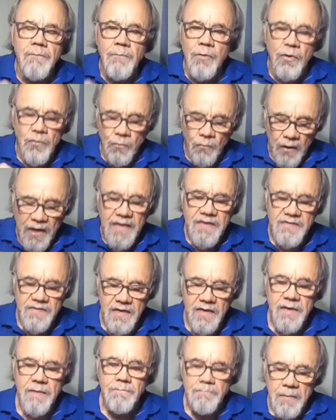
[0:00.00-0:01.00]
por
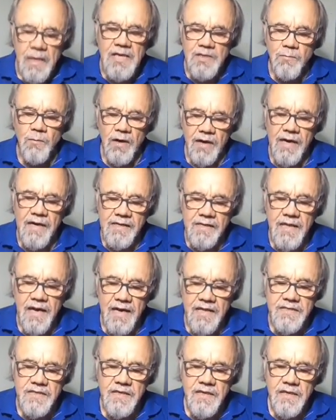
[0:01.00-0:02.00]
conhecer mesmo a
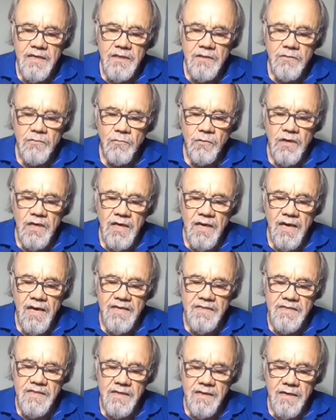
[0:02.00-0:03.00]
realidade do que
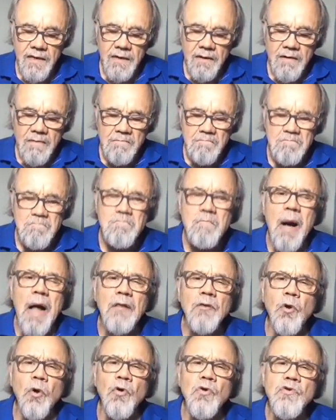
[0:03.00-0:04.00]
esse
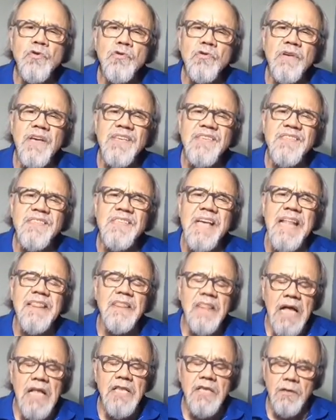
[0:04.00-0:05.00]
maldoso, do que
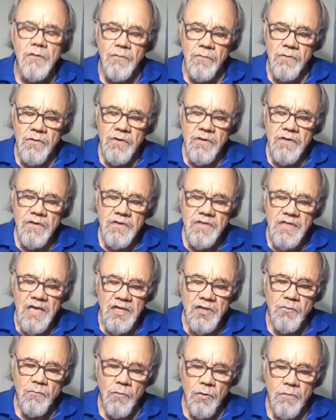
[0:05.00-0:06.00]
satânico
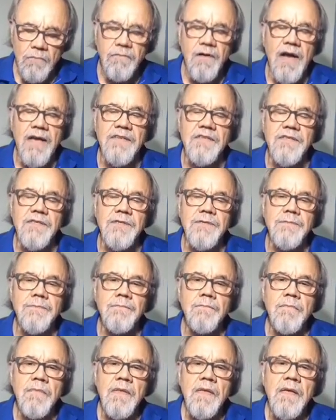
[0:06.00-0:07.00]
Sérgio Moro faz.
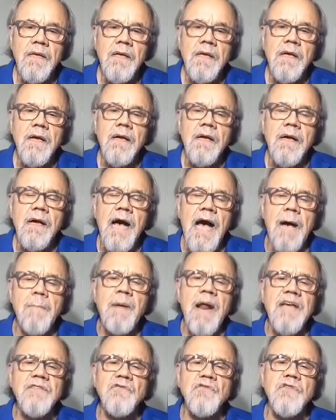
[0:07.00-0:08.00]

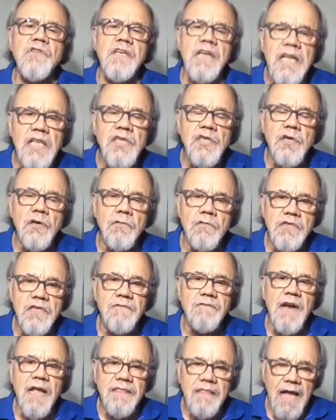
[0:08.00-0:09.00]
Abraços críticos e
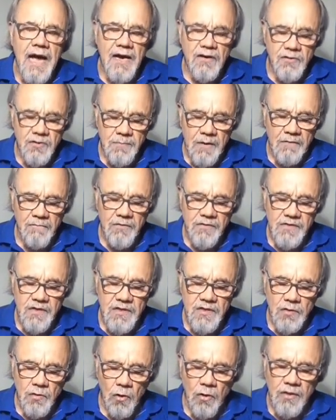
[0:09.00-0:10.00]
fraternos para
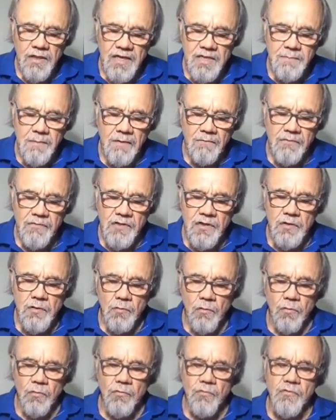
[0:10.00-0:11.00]
vocês todas, para vocês
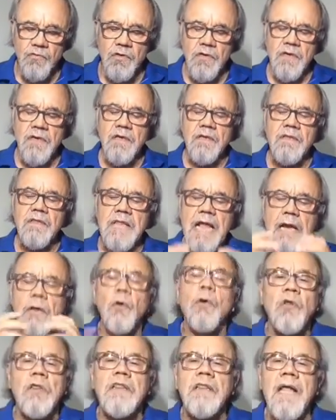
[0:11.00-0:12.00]
todos, na
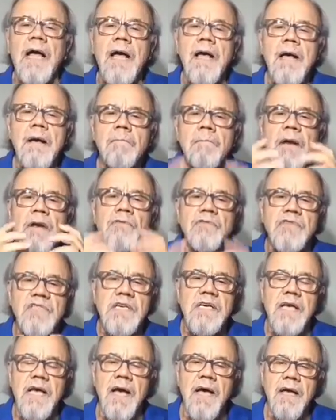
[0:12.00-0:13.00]
luta para um
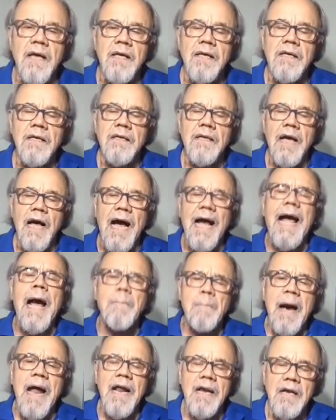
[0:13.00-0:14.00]
dia
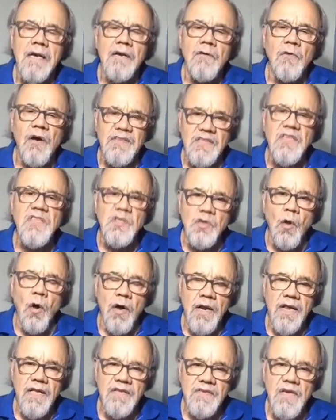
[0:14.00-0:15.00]
acabar com essa
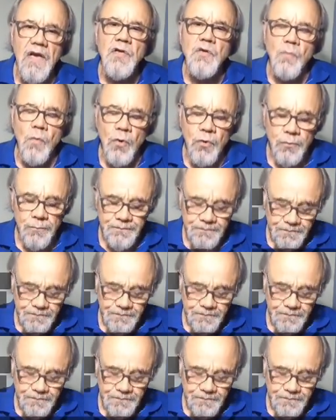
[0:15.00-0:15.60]
história de Sérgio Moro.